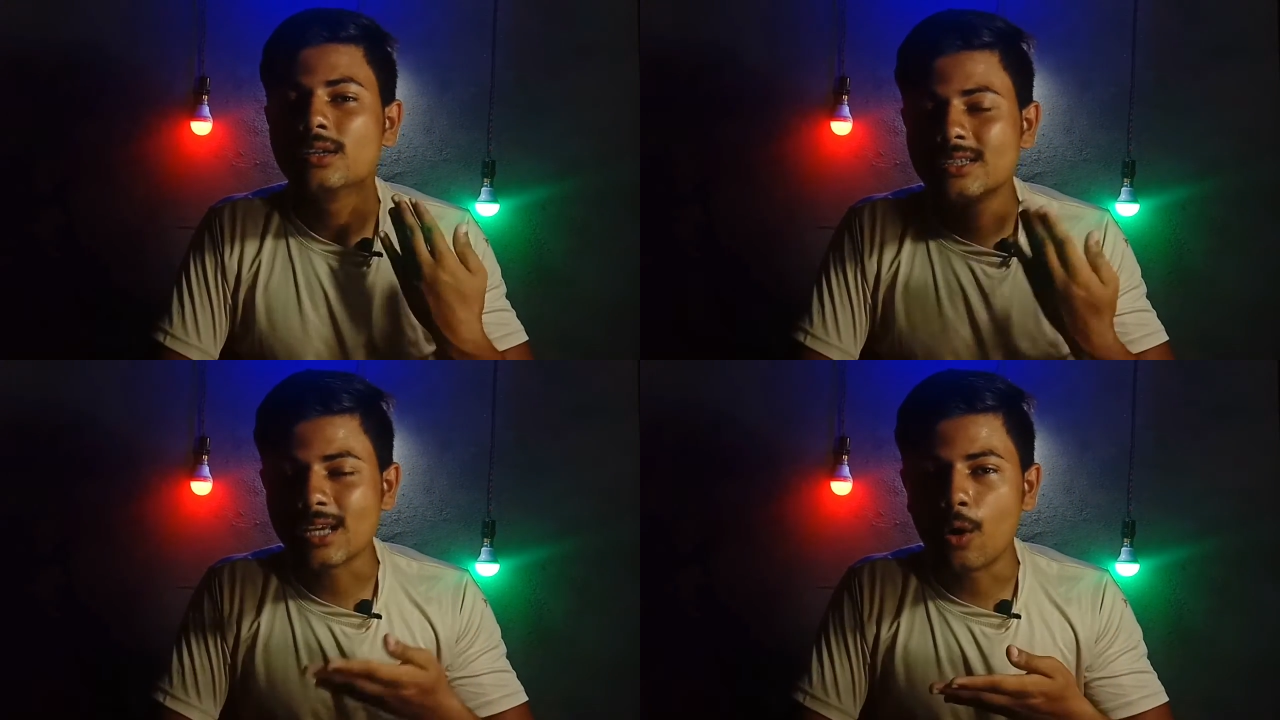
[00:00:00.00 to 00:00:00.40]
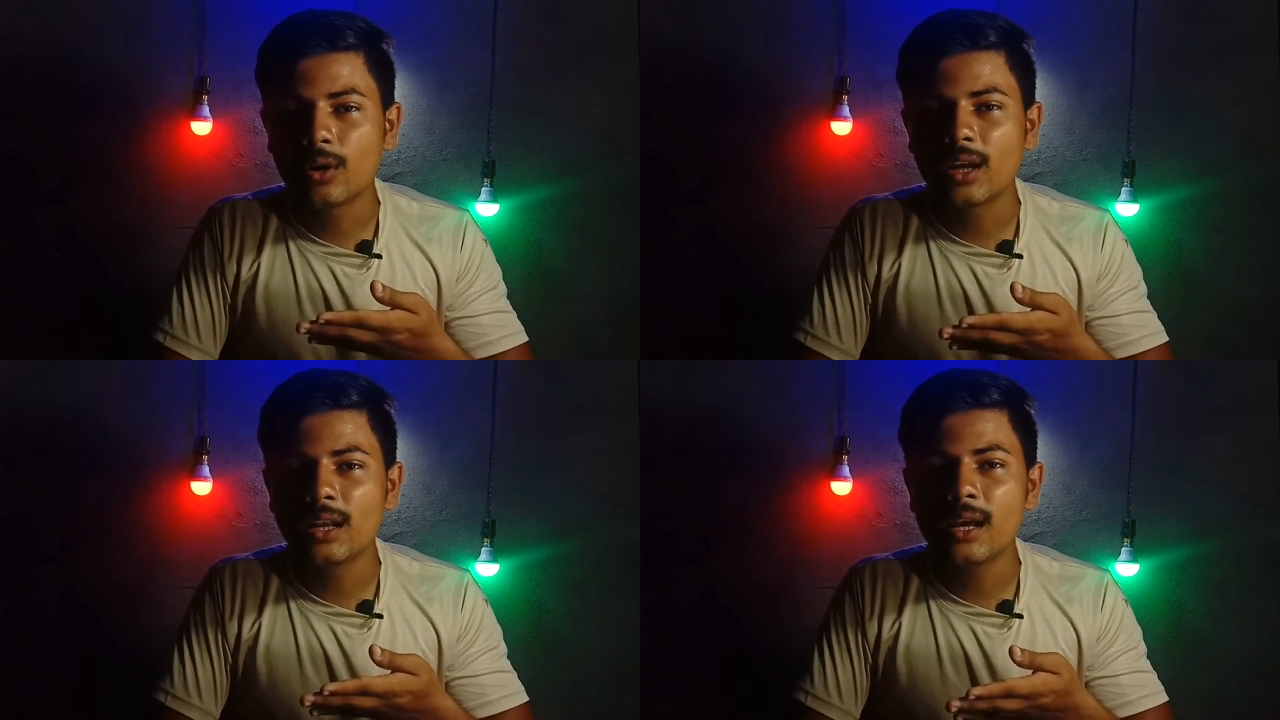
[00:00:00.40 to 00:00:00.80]

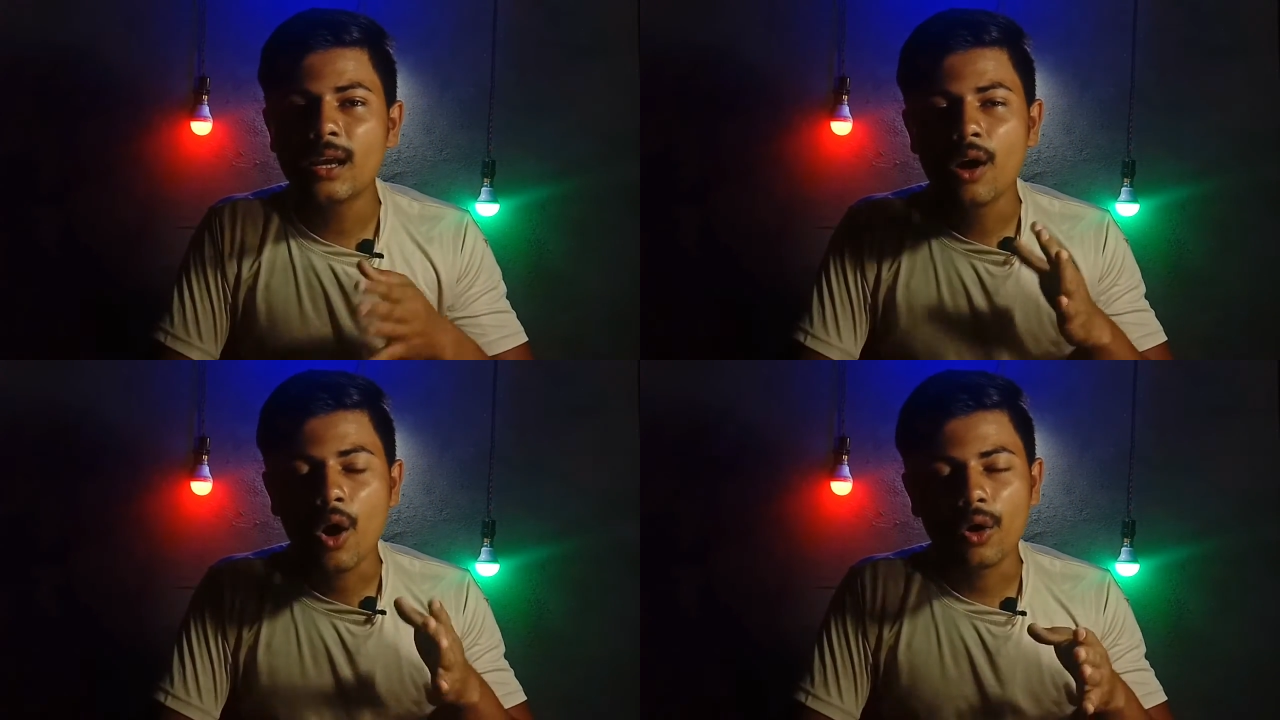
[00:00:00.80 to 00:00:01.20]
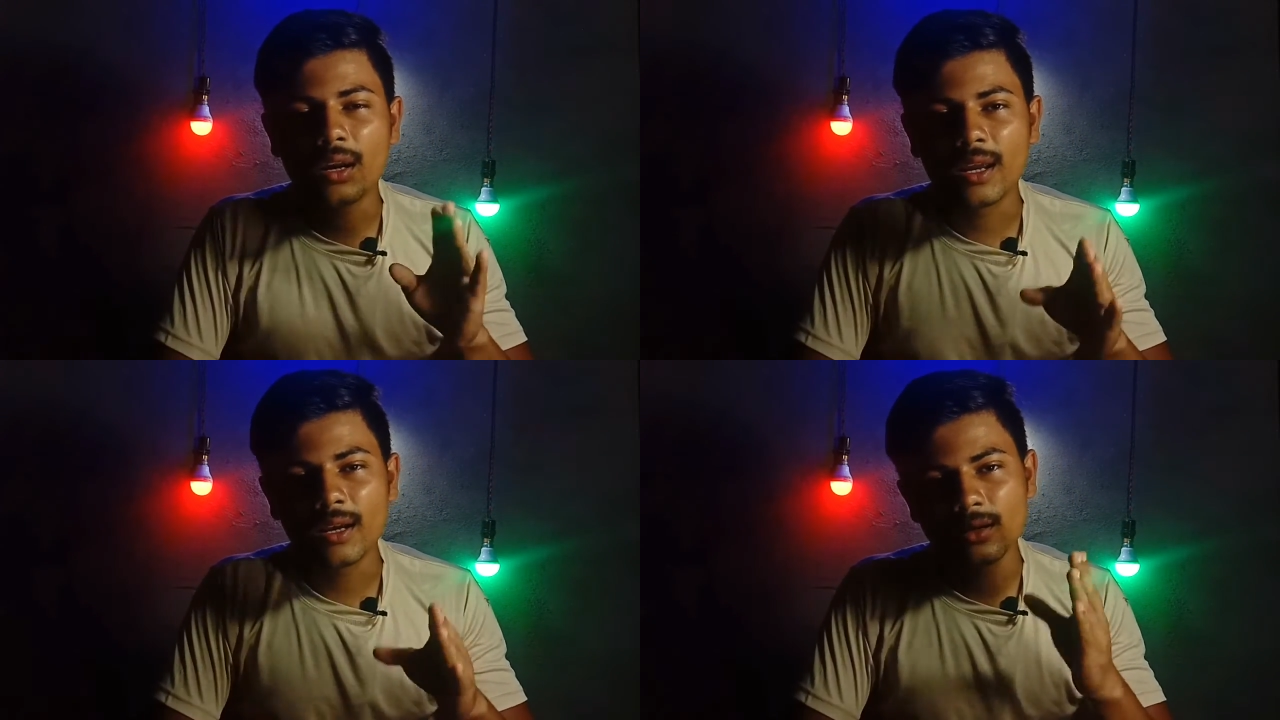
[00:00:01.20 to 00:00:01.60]
साउंड के लिए
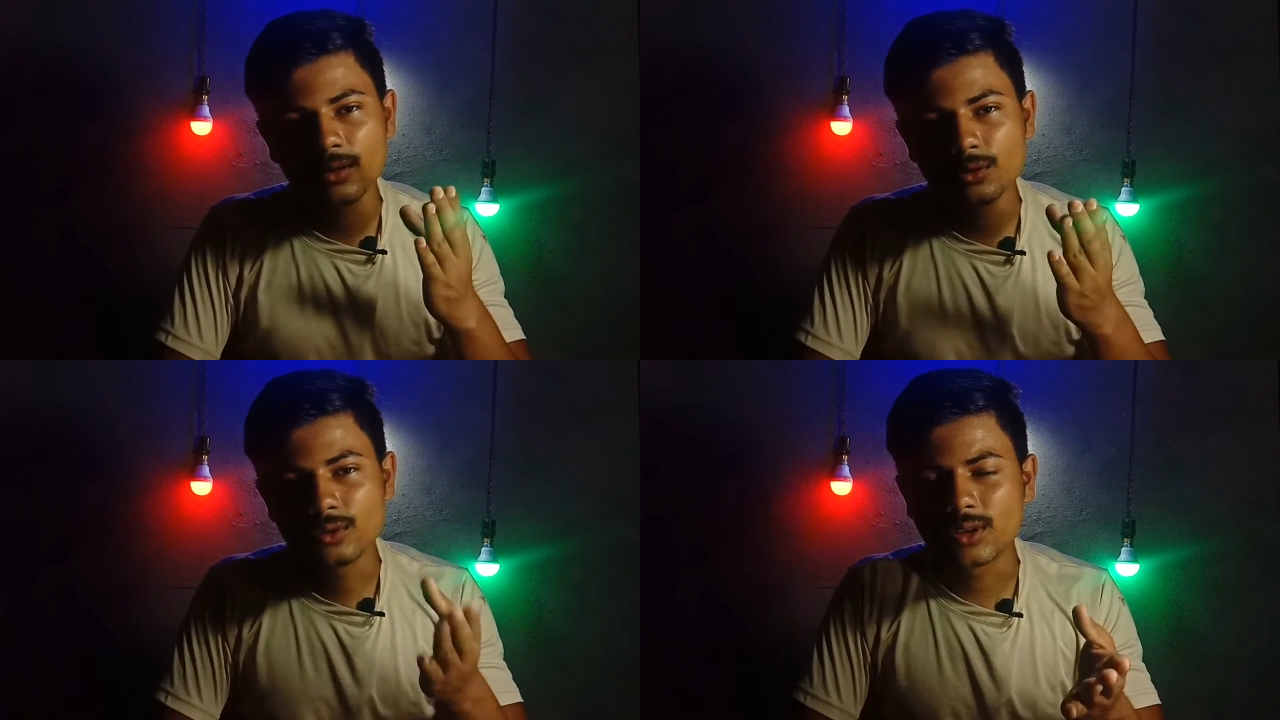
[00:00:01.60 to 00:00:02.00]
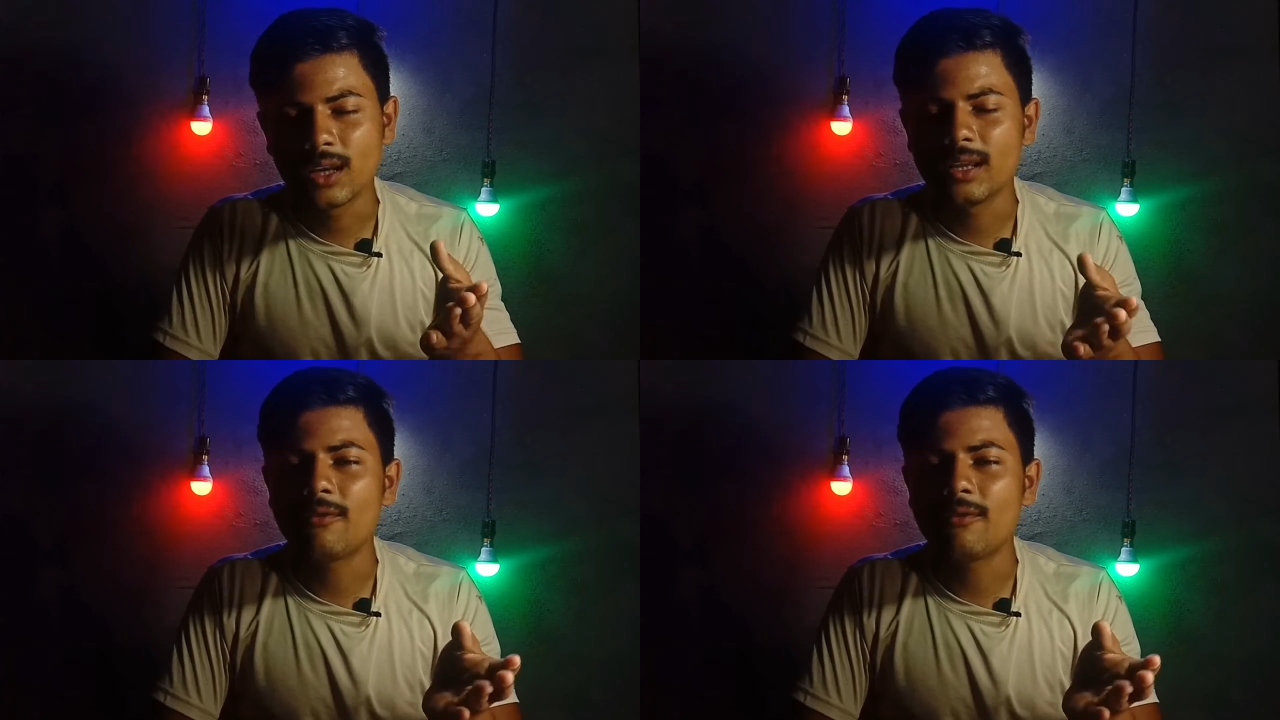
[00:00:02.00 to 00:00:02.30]
और एक उसके लिए